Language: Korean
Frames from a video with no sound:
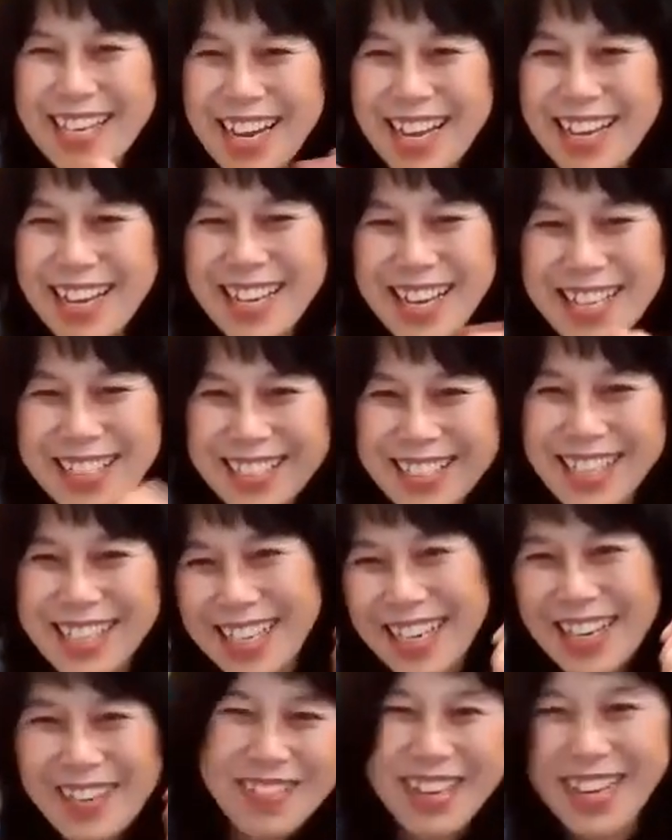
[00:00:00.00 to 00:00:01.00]

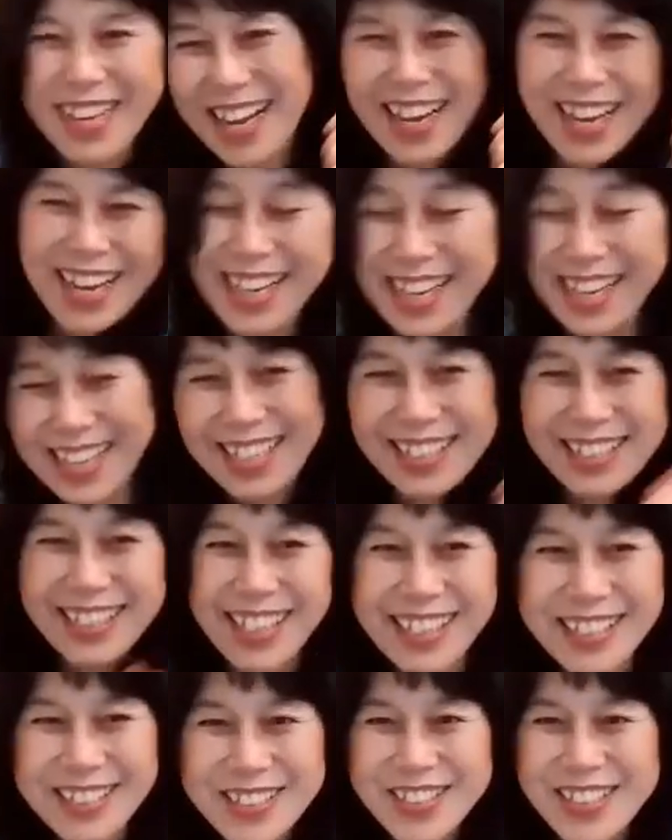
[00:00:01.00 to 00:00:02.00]
알라시사더라와
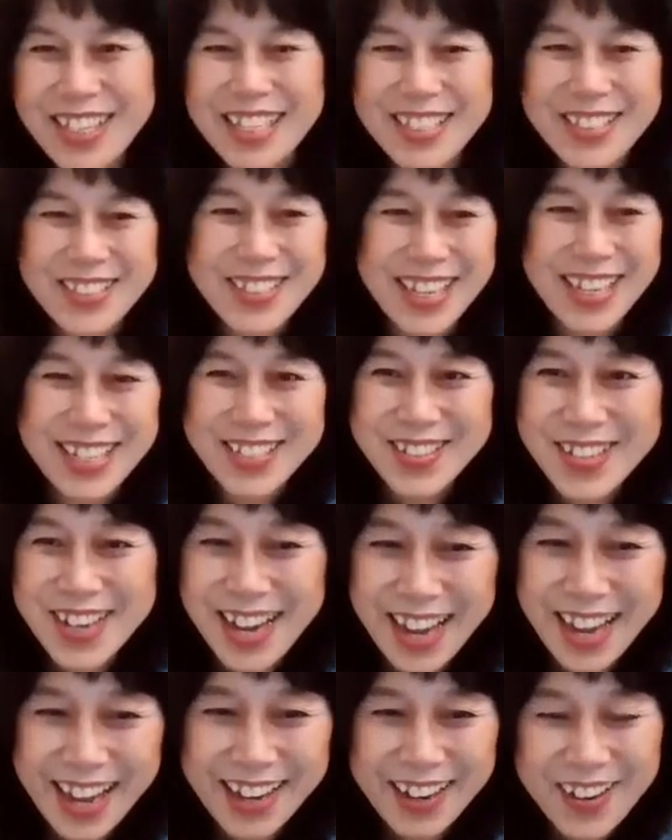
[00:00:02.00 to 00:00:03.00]
아, 축하해, 축하해,
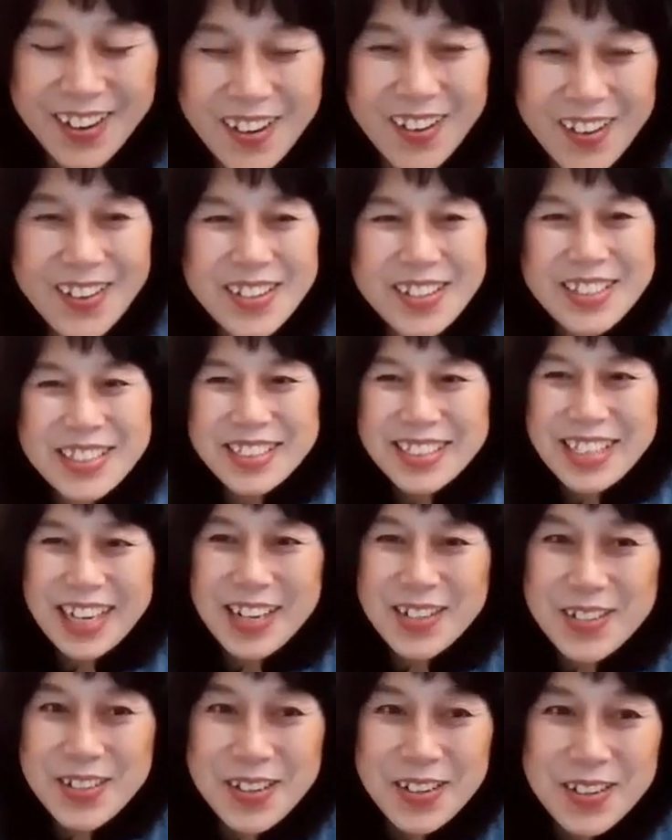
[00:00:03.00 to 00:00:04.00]
축하해. 어,
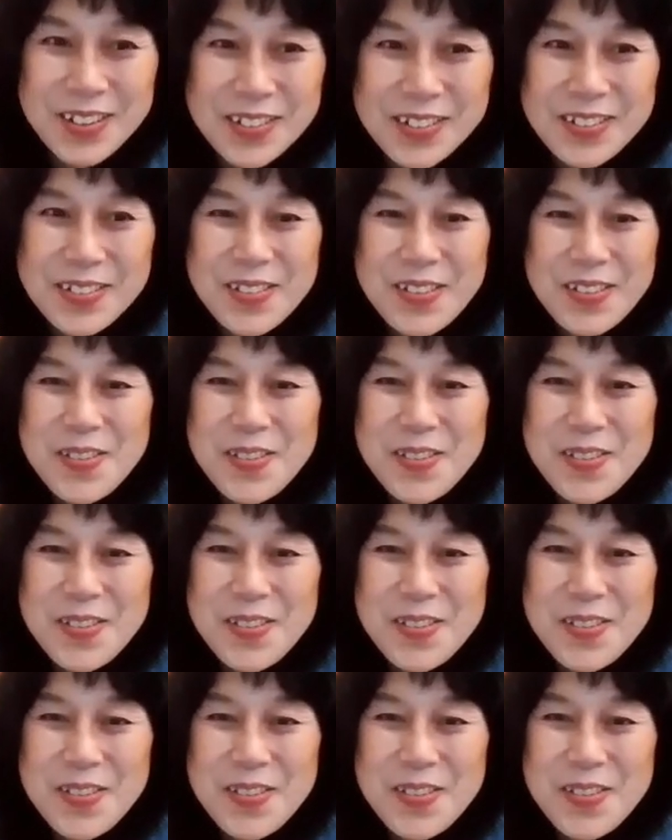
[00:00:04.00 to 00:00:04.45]
그래갖고